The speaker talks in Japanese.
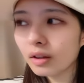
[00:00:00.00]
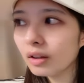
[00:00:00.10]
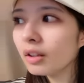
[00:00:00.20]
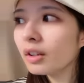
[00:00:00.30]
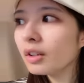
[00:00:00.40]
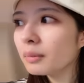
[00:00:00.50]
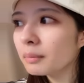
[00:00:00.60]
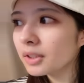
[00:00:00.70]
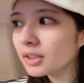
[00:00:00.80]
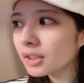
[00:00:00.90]
え
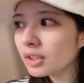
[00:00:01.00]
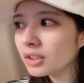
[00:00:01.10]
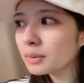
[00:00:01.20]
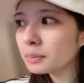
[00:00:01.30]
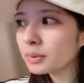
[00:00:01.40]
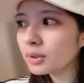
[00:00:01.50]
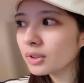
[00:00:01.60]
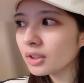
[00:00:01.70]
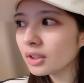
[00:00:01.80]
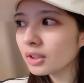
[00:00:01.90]
めっちゃねシンプル
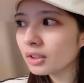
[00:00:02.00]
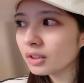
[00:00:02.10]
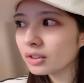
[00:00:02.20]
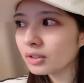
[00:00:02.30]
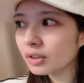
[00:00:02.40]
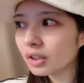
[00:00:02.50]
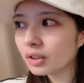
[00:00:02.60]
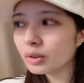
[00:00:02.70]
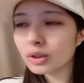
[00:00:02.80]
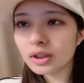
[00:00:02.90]
に私は
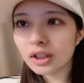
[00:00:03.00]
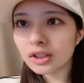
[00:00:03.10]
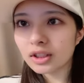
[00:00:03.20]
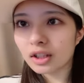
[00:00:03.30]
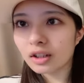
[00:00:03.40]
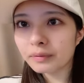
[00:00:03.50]
感動しやした